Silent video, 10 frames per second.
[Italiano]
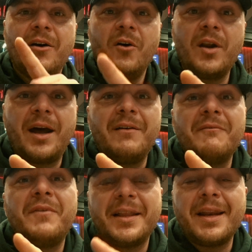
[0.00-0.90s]
Ora
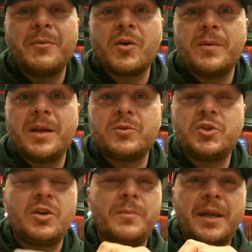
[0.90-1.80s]
vedremo come la
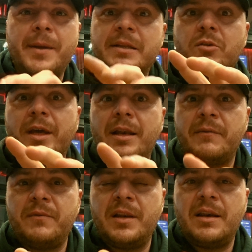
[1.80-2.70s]
cucino perché mi ha detto
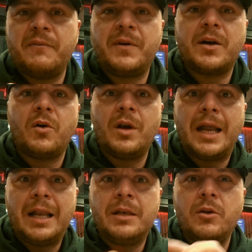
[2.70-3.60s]
che la fa con
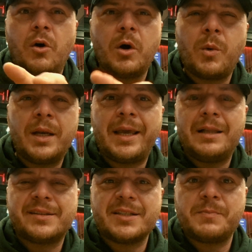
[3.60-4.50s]
l'aglio o qualche
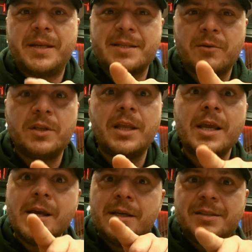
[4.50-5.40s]
altra spezia, quindi
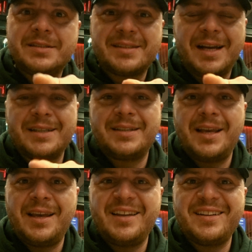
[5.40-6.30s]

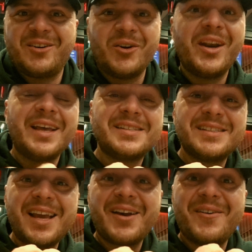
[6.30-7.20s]
state
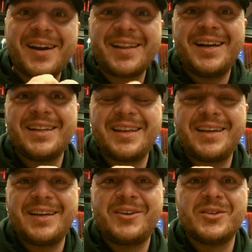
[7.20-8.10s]
connessi e
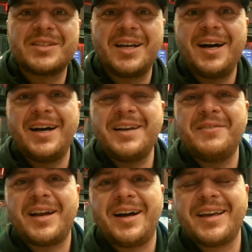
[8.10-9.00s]
guardate che cosa
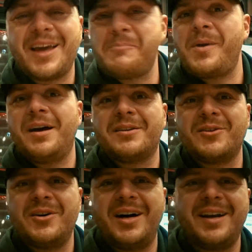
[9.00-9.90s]
arriverà, che
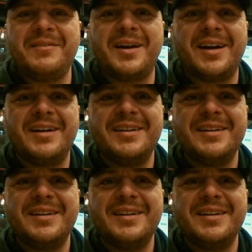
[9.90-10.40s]
piatto arriverà.